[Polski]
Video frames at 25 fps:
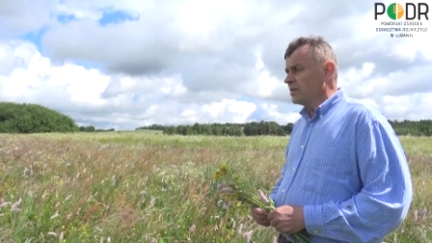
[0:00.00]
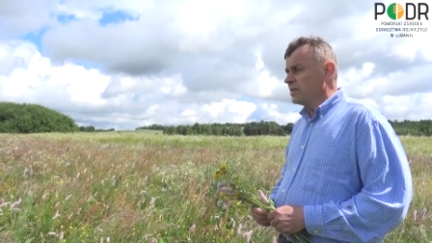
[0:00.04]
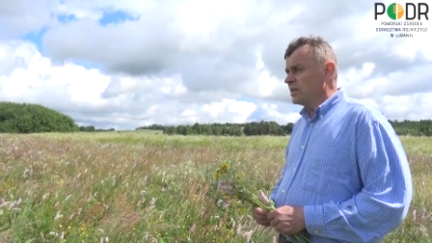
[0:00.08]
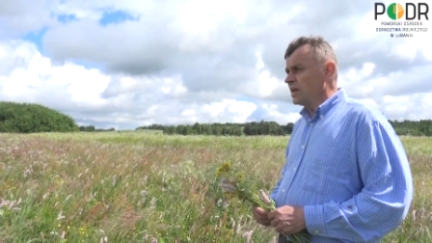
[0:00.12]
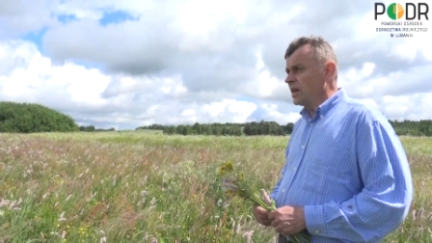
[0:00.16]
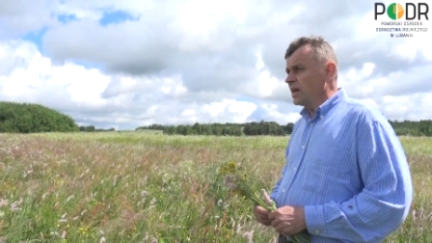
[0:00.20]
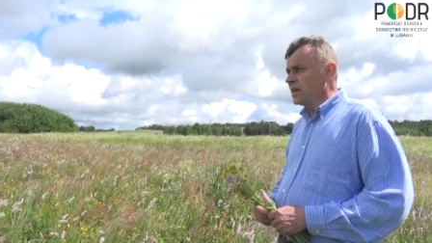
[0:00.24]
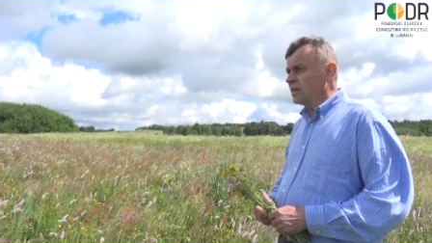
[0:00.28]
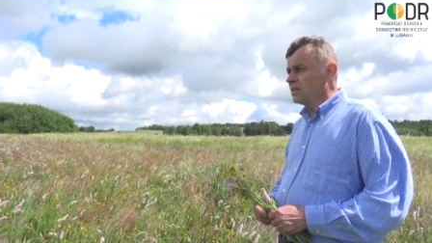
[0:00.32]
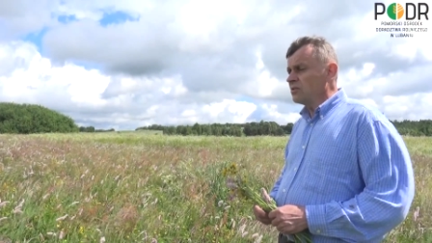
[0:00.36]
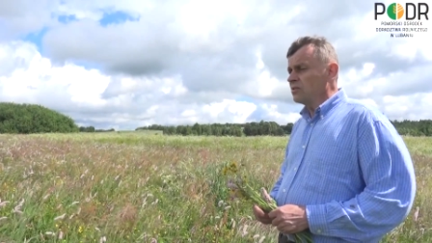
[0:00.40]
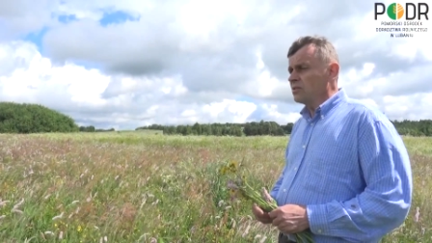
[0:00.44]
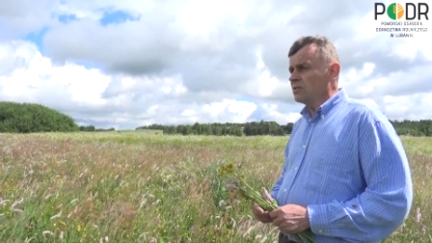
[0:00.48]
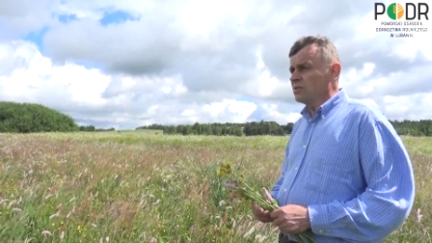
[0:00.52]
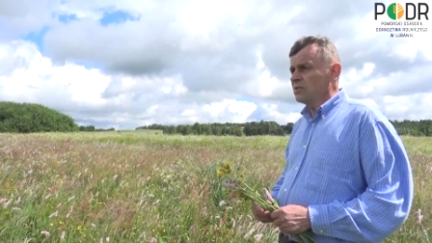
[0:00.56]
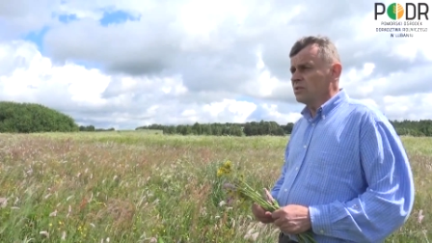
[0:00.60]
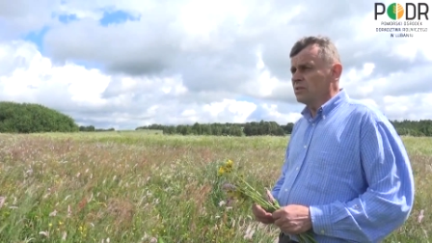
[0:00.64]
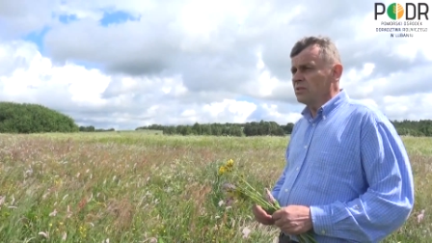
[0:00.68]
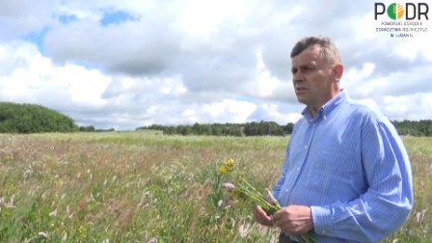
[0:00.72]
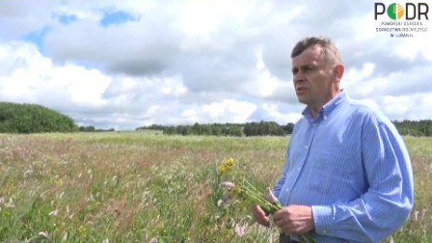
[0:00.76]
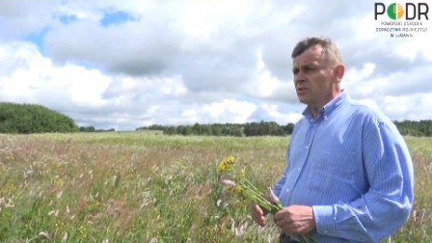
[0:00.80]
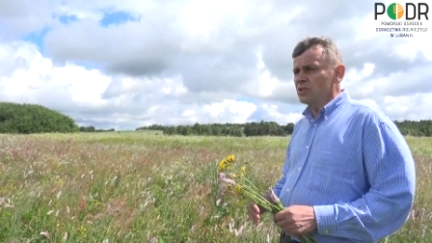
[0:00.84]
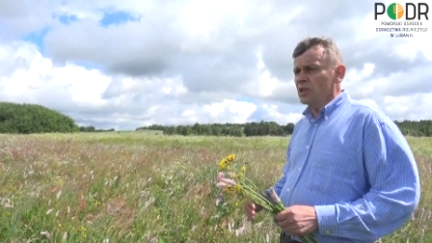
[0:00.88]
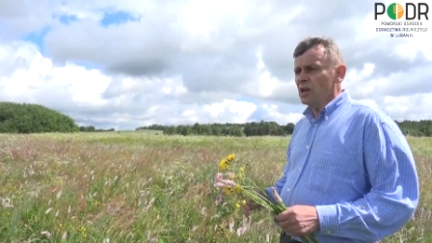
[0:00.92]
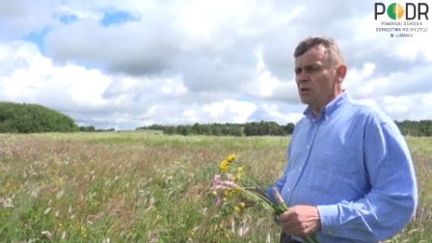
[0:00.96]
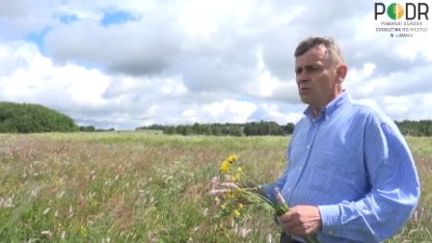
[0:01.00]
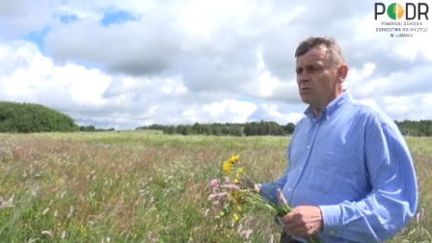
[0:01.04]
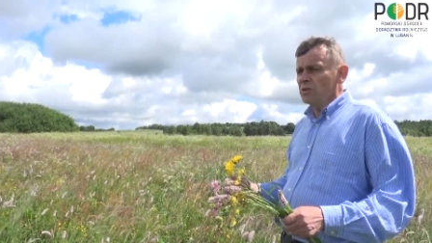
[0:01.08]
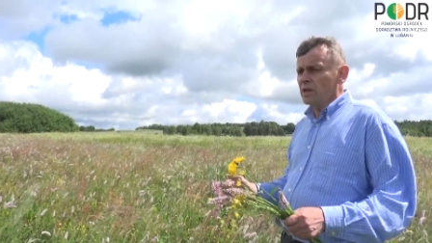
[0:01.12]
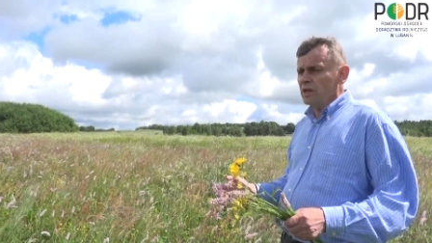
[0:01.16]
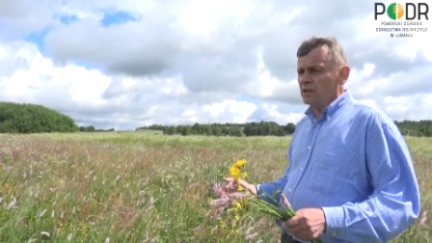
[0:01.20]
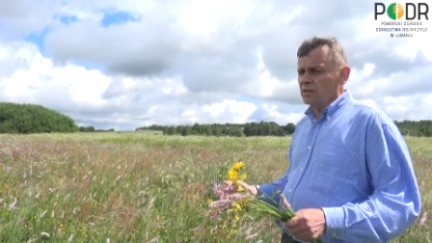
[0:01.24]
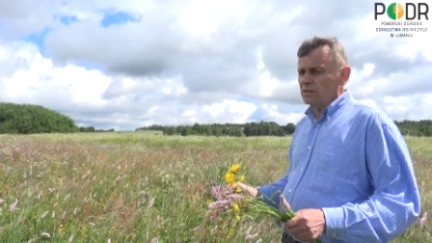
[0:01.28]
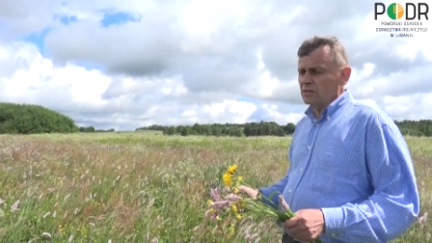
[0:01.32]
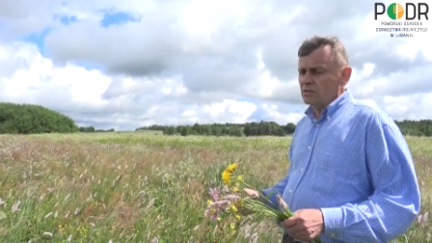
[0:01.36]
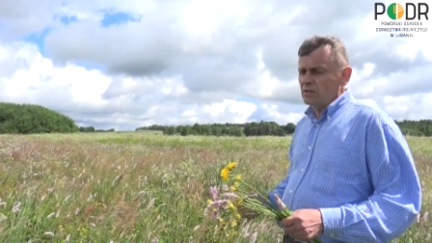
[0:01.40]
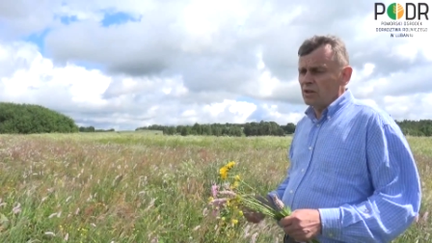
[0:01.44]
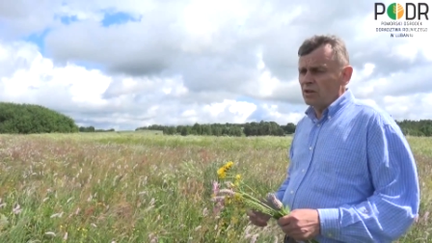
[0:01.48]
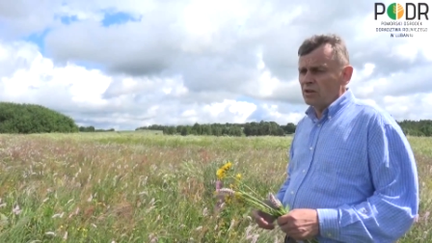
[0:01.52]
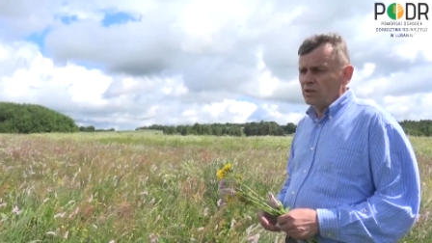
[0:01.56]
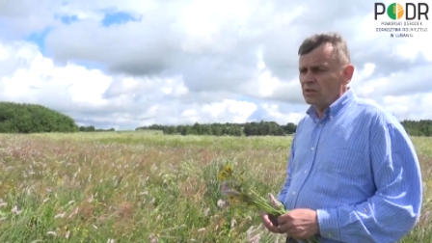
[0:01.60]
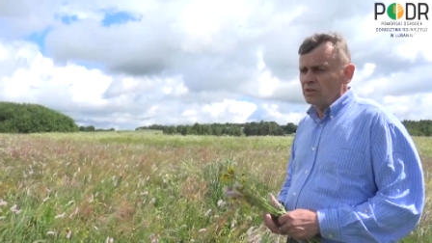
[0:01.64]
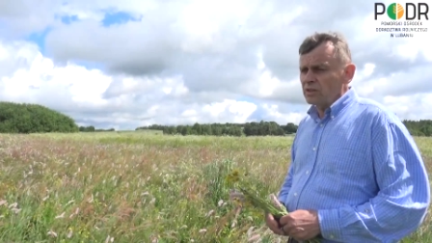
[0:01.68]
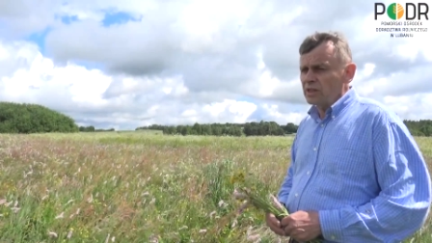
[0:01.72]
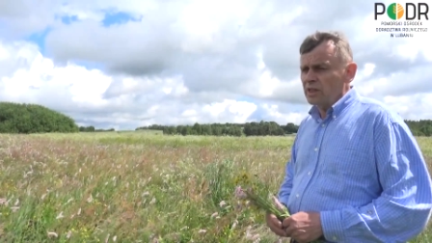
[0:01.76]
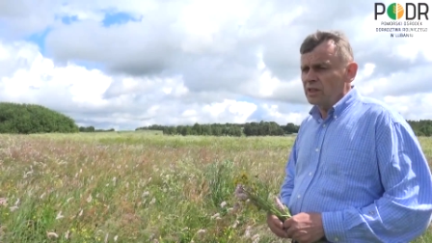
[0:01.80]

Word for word: Na e, działkach do